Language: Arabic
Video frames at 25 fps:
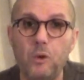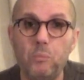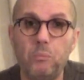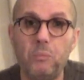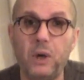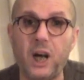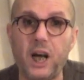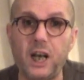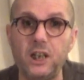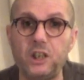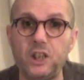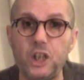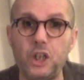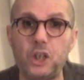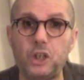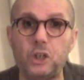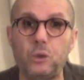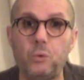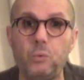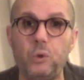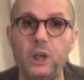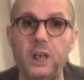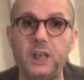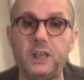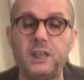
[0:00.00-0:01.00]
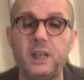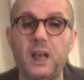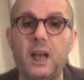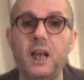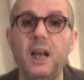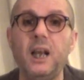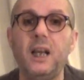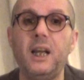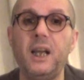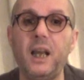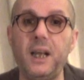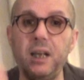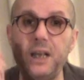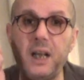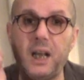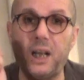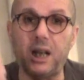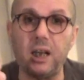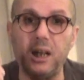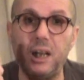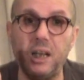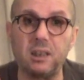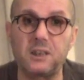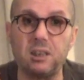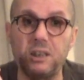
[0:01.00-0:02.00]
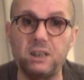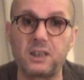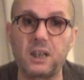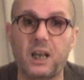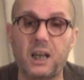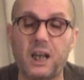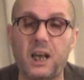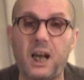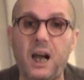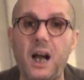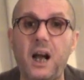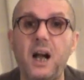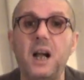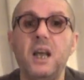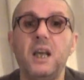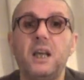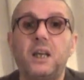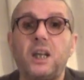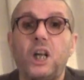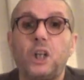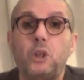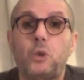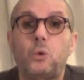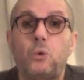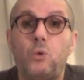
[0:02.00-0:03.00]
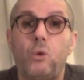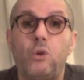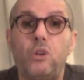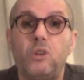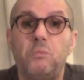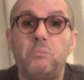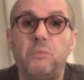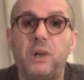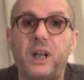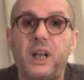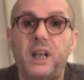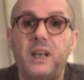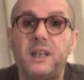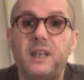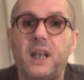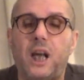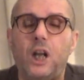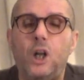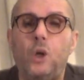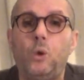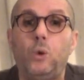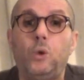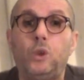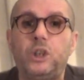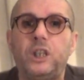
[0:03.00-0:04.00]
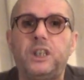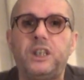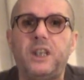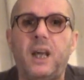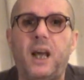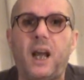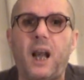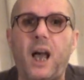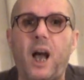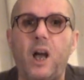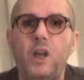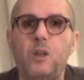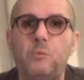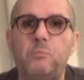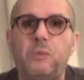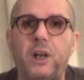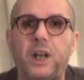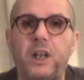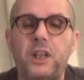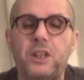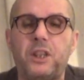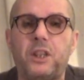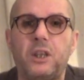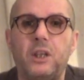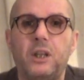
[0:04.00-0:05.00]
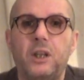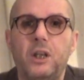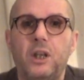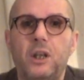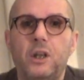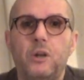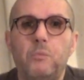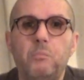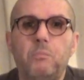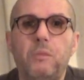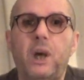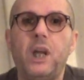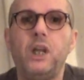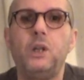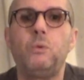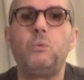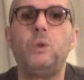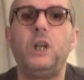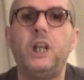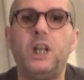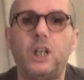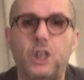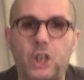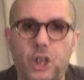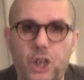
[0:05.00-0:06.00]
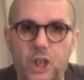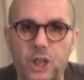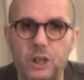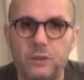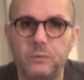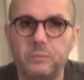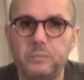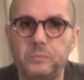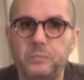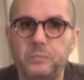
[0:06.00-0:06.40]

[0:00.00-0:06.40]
ما غاديش تولد لان كلات الدقه كتكون مريضه العوده ديالها يمرض ما يولدش